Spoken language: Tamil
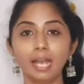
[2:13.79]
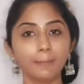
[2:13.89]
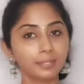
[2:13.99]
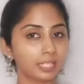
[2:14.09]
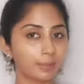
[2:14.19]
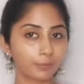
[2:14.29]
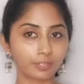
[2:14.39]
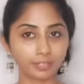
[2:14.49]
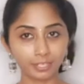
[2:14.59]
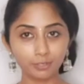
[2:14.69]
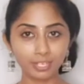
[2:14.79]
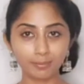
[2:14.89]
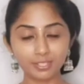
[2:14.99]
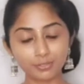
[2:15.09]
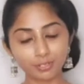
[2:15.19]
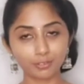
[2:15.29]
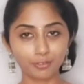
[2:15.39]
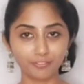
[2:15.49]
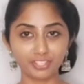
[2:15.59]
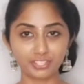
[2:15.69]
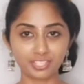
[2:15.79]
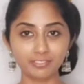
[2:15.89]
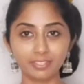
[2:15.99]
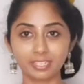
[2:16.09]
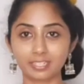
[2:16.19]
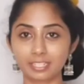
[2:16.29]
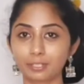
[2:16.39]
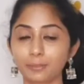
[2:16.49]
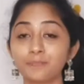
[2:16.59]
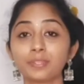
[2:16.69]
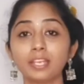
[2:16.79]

அப்போ தான் நான் போடுற ரெகுலர் அப்டேட்ஸ் உங்களோட நோட்டிஃபிகேஷனுக்கு வந்துகிட்டே இருக்கும்